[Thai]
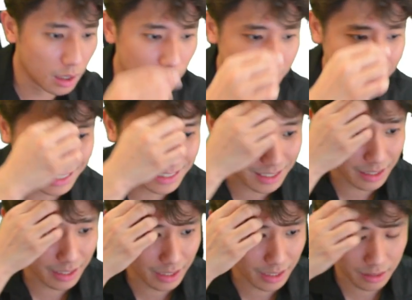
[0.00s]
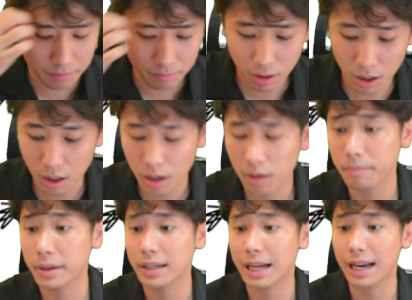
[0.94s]
เอ่อหลังจากนี้พอ
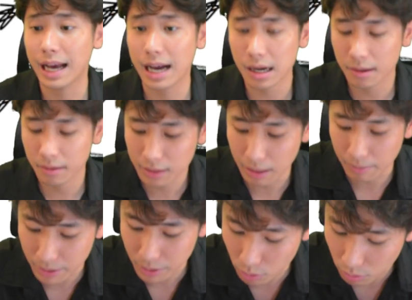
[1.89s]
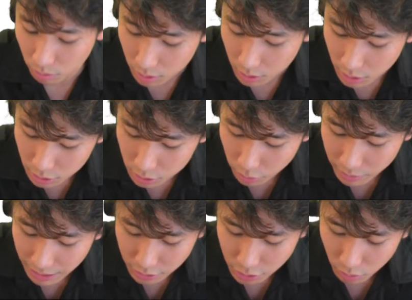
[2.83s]
พิงได้ละ กลับมาดู
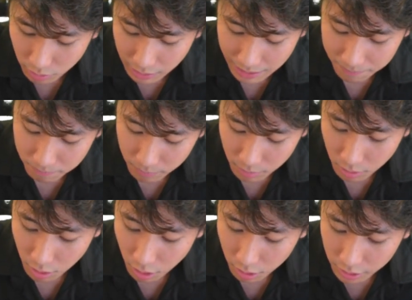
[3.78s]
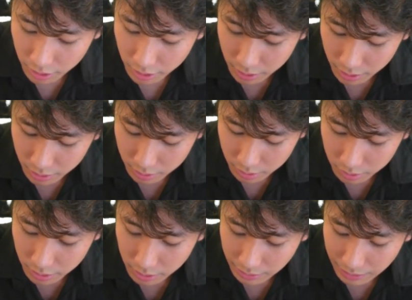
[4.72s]
ตัวอย่างโจทย์ครับ ข้อที่
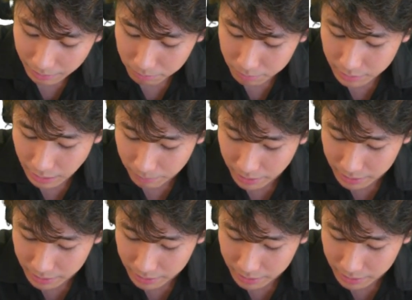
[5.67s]
หนึ่งครับ